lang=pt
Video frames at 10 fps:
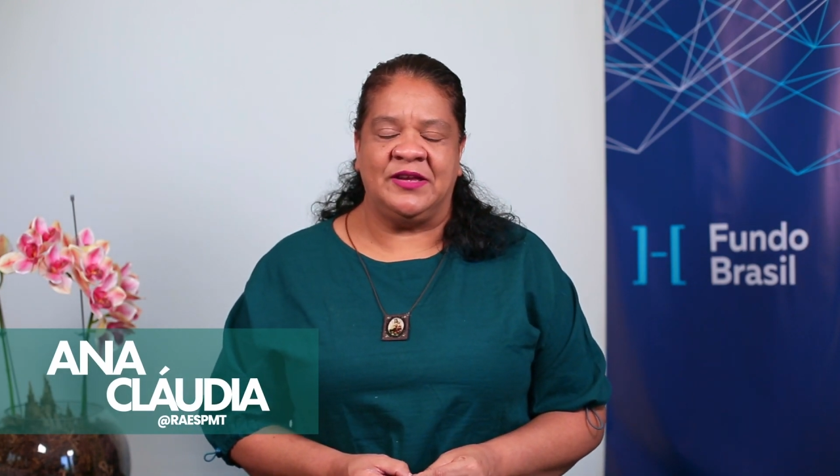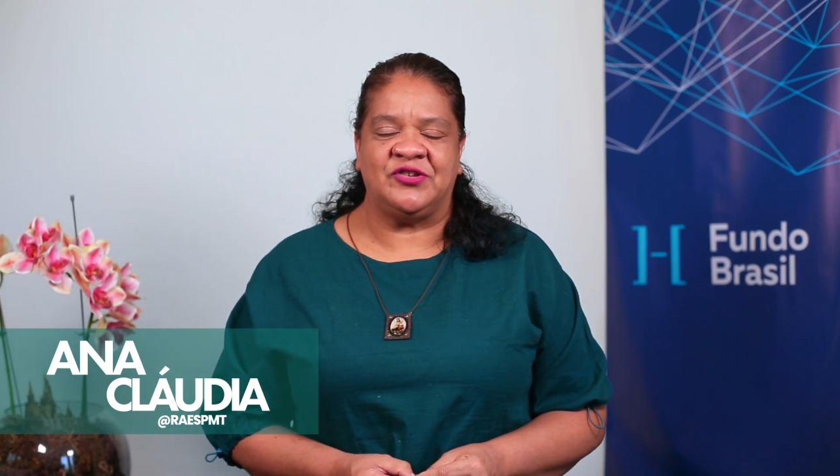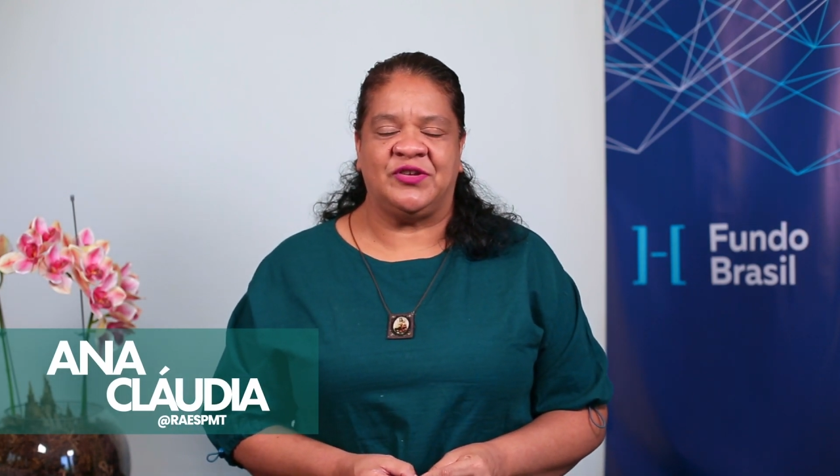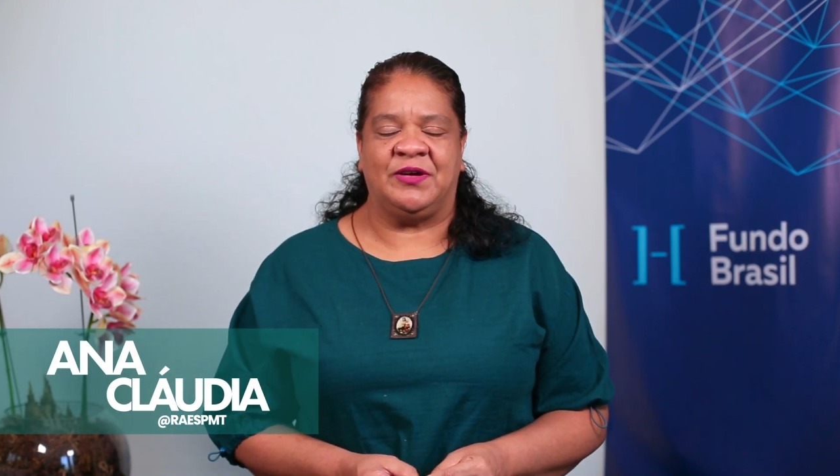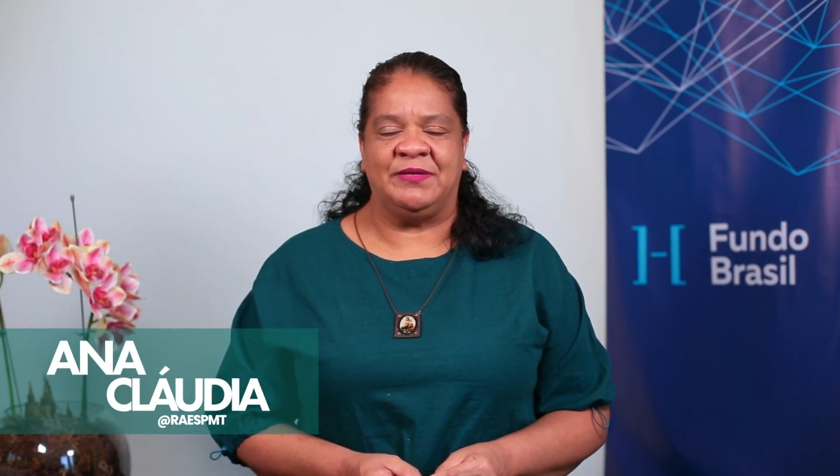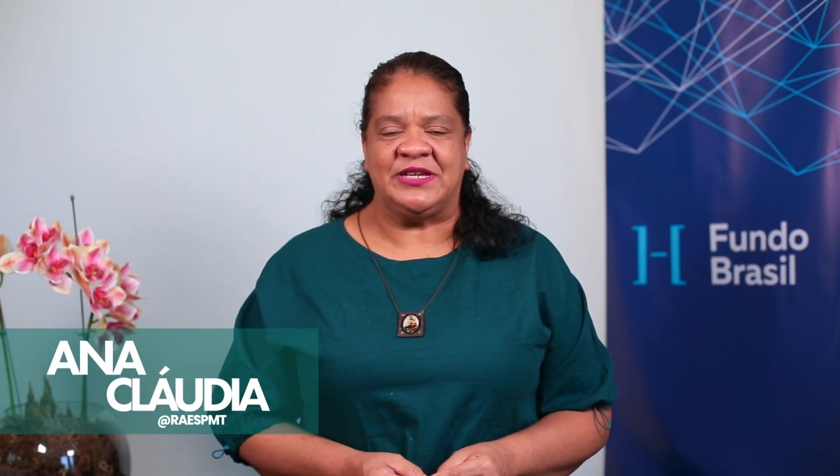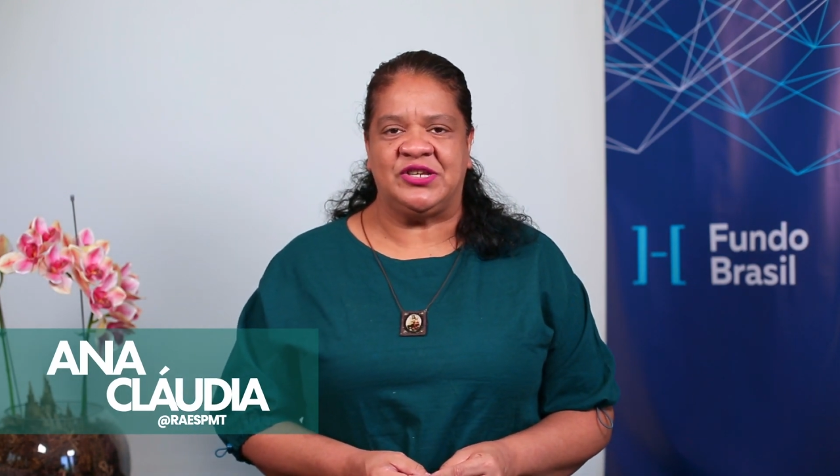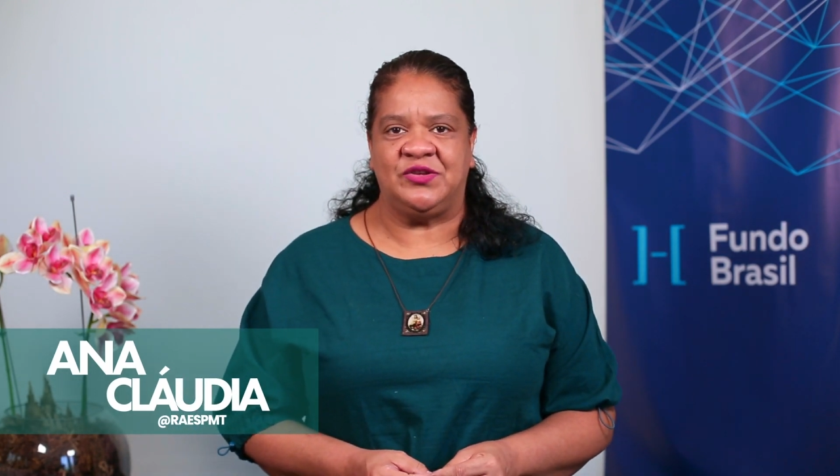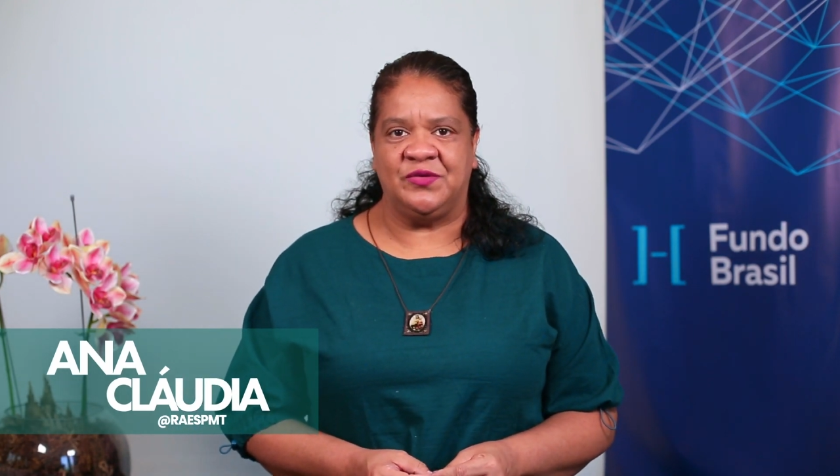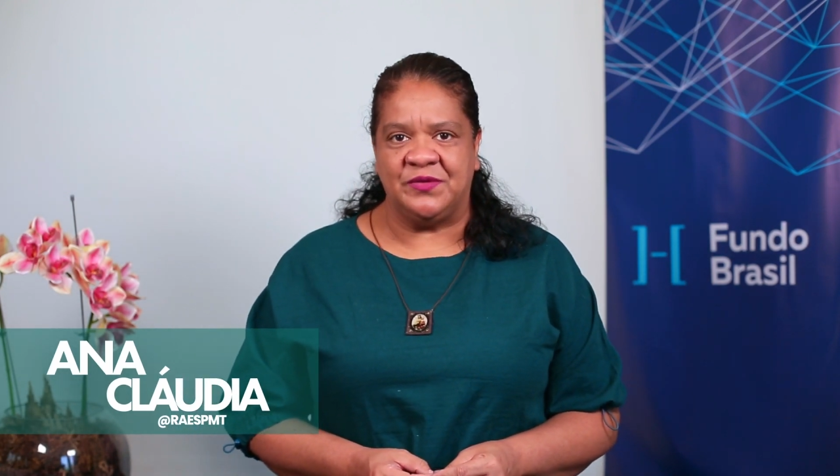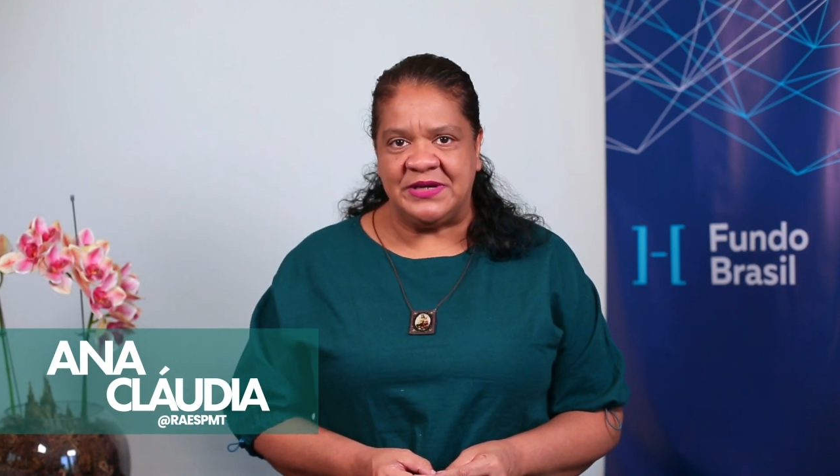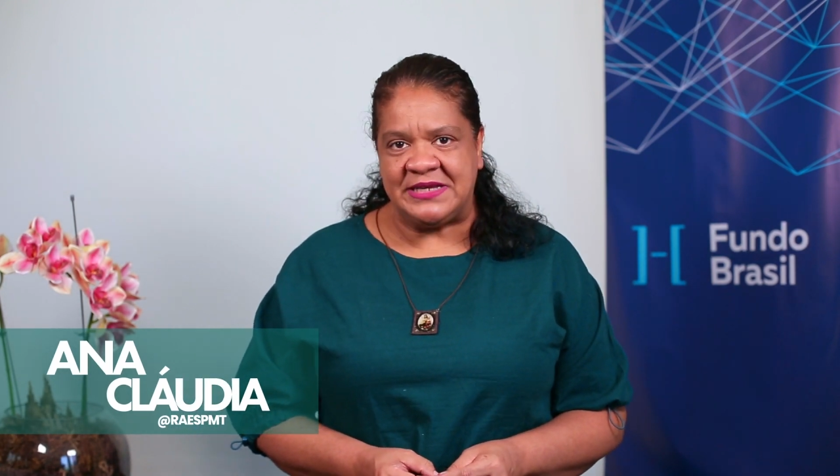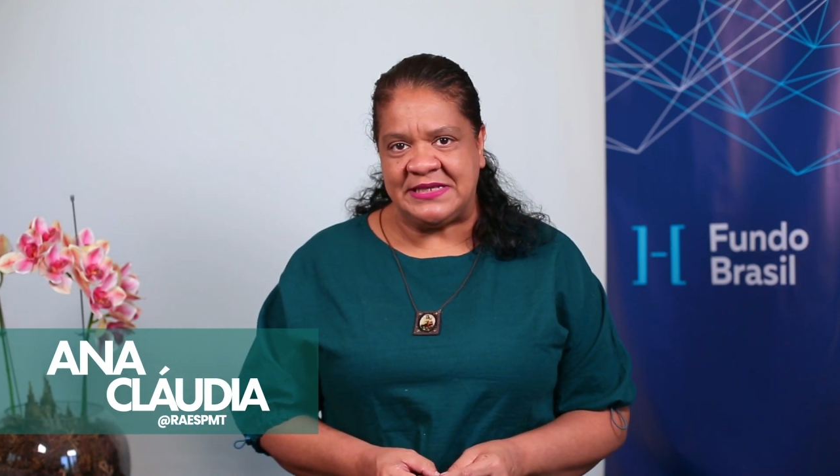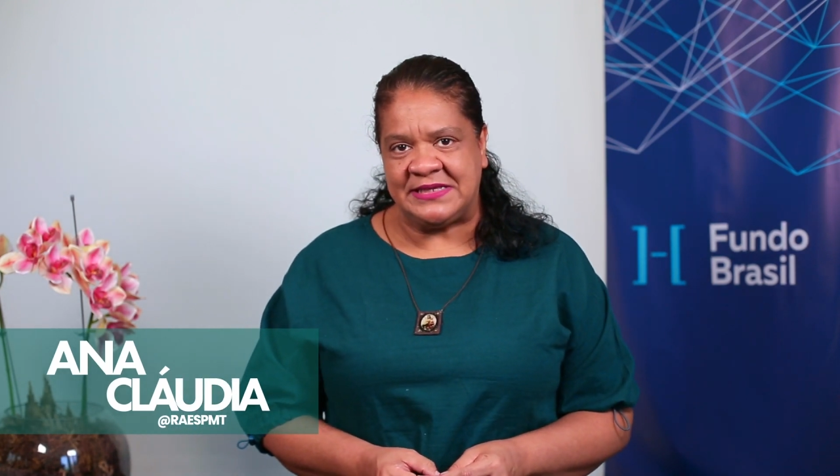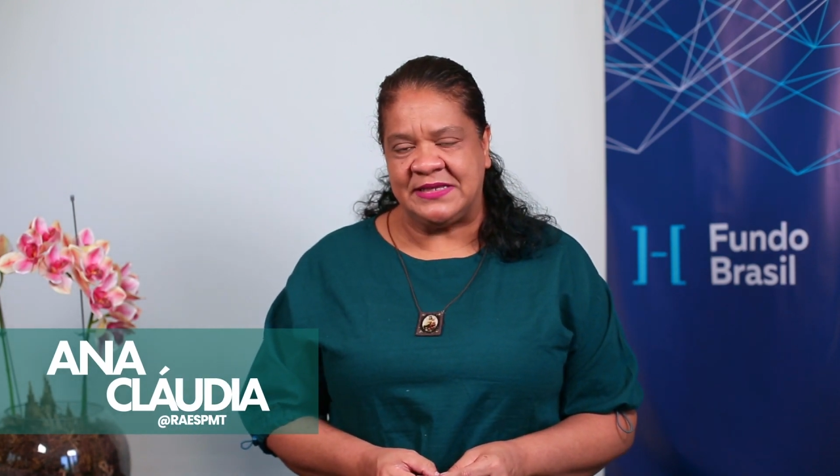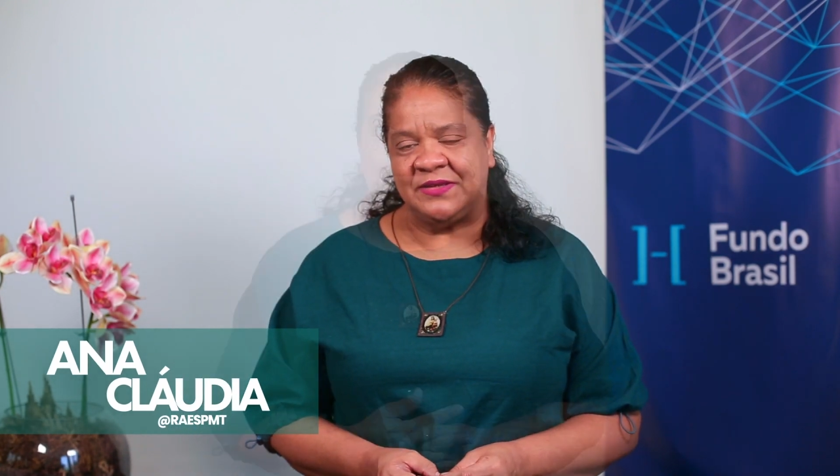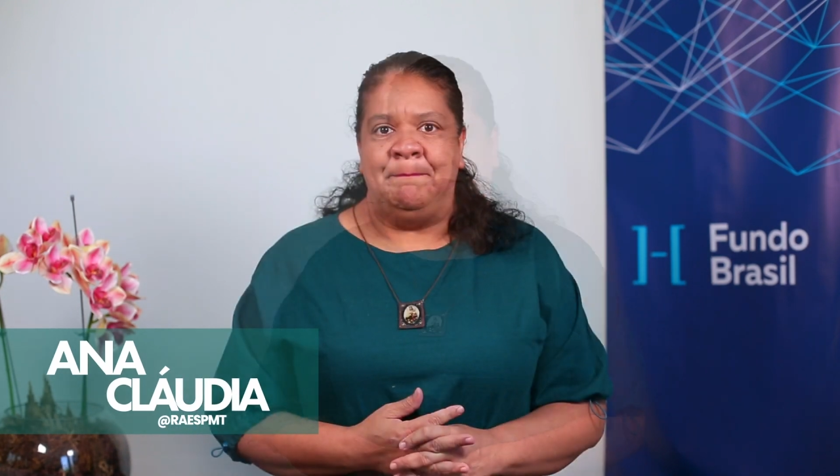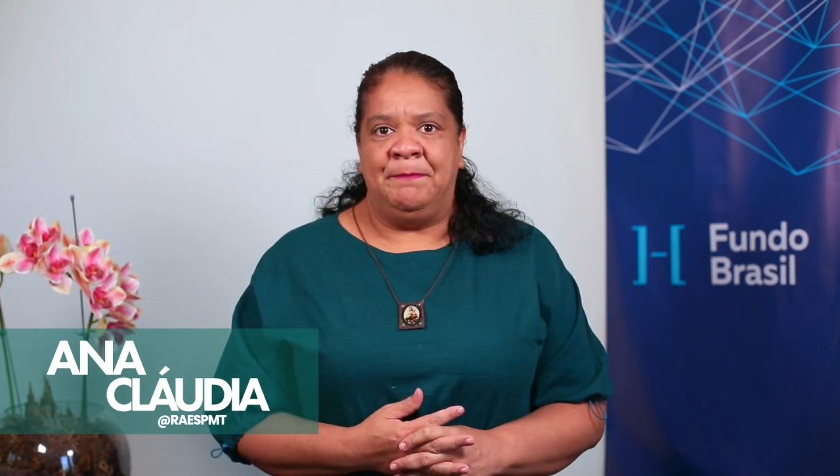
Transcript: Regional Oeste 2.